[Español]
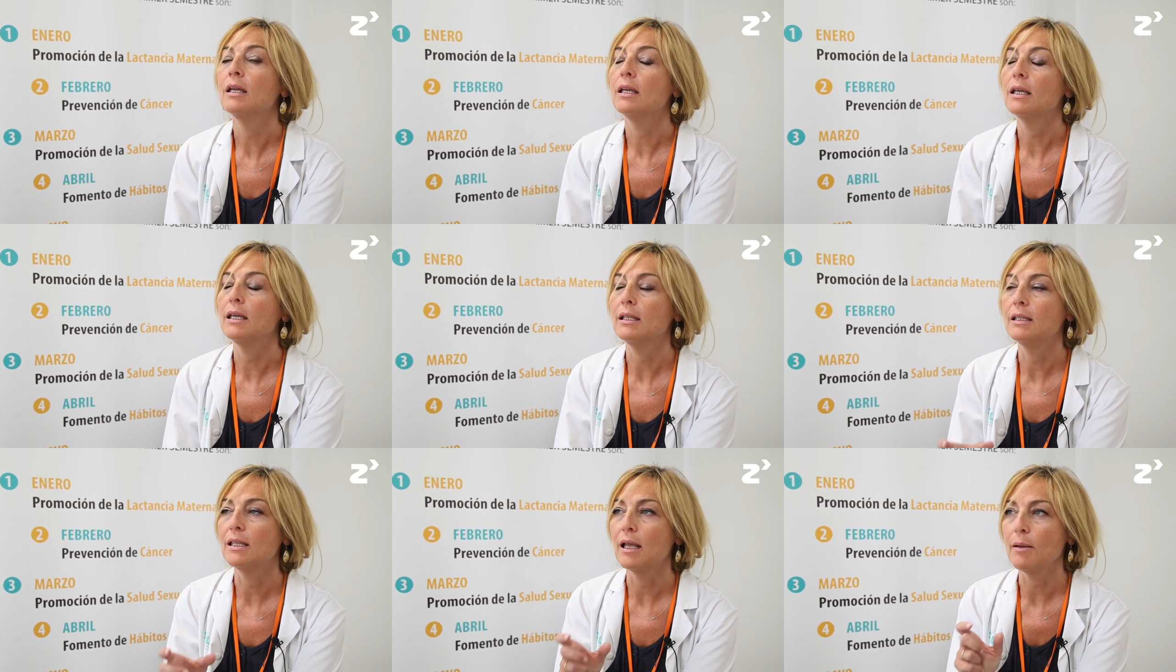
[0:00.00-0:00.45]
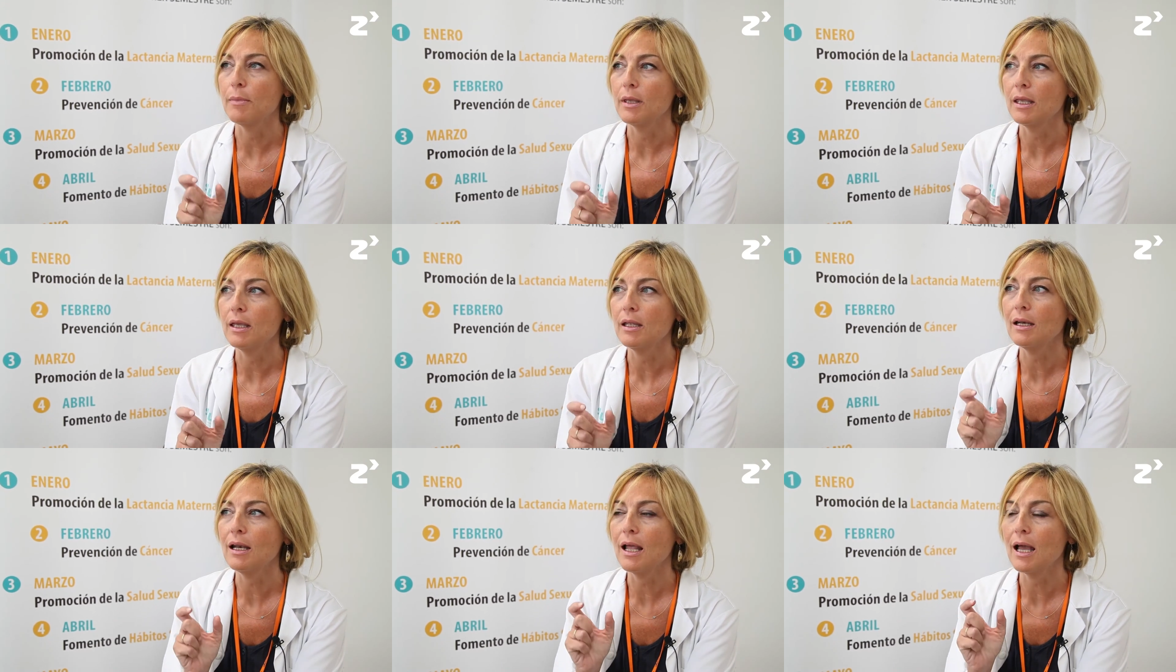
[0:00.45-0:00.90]
Y
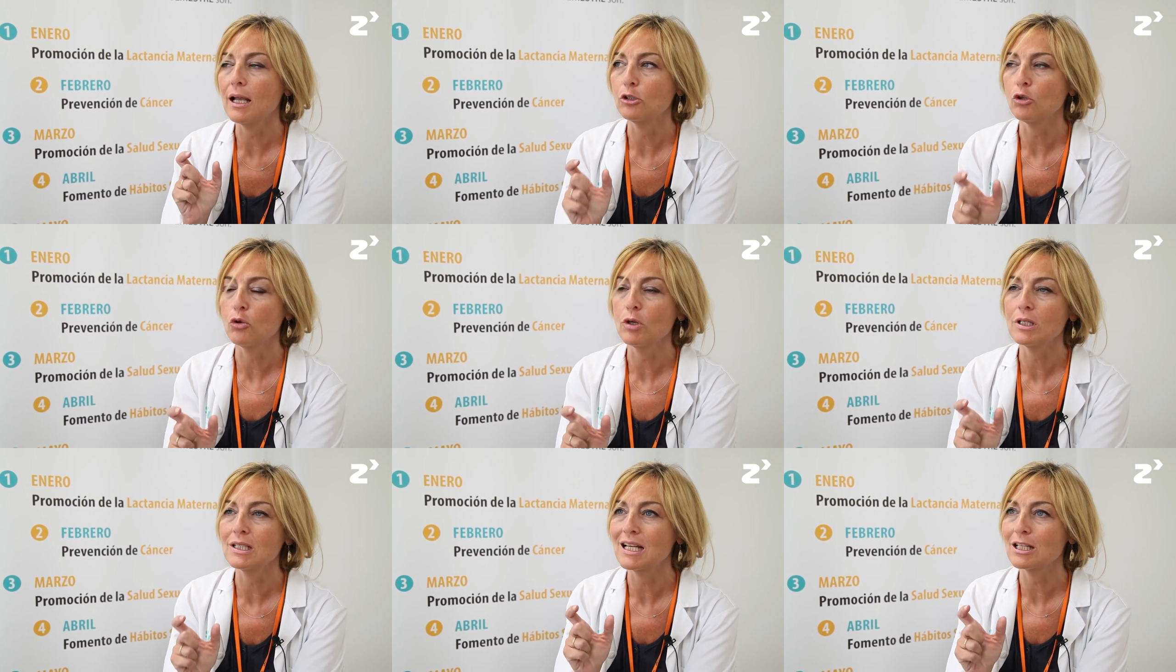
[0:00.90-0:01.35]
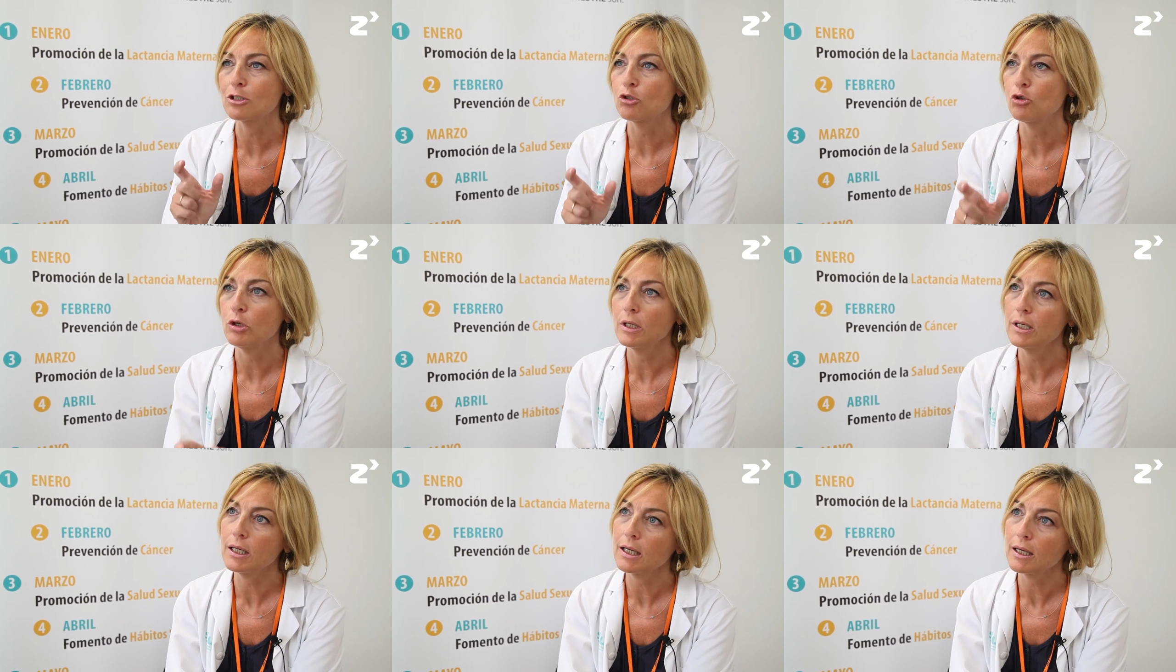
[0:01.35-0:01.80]
también a todas las
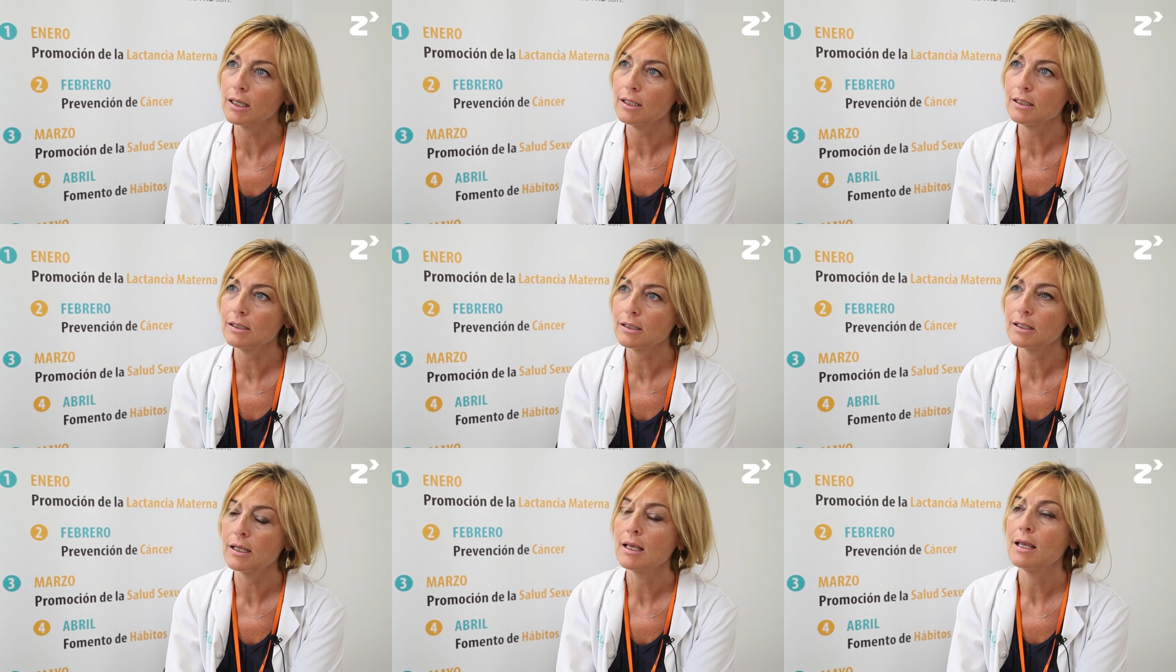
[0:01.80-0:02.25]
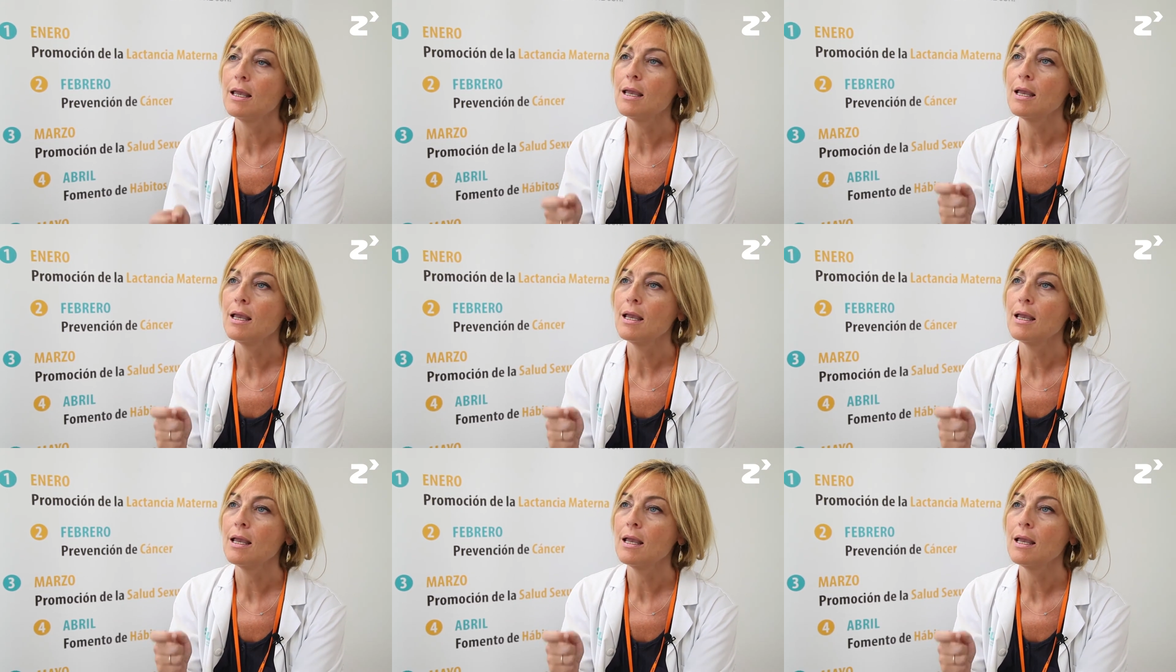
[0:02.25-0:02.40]
ONGs